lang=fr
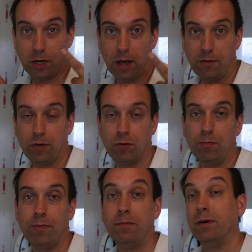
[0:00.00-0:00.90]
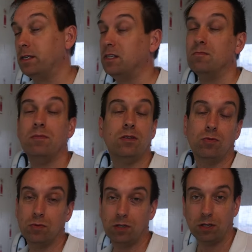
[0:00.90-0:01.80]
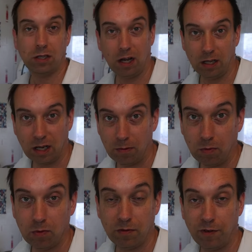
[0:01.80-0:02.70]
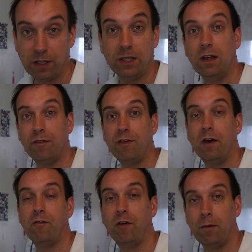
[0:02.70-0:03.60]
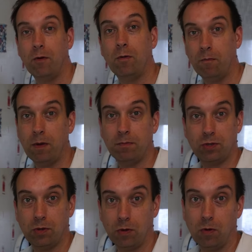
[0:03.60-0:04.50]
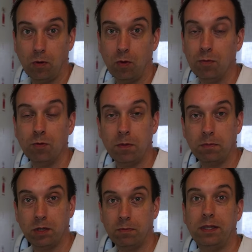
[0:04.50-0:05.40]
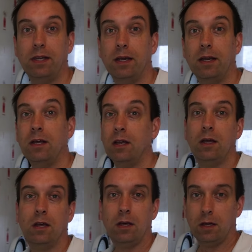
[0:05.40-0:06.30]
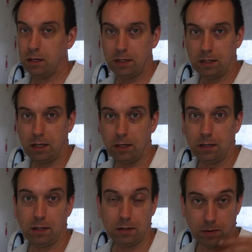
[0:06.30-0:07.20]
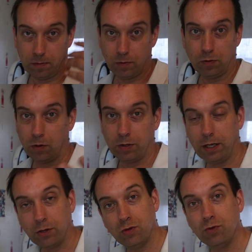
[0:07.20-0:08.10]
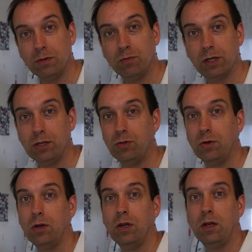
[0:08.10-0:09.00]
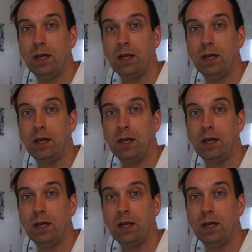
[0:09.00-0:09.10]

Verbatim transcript: avec une pâte brisée maison, c'est très très bon, facile à faire, vraiment, même sans robot, même sans matériel. C'est une recette que je vous ai montré sur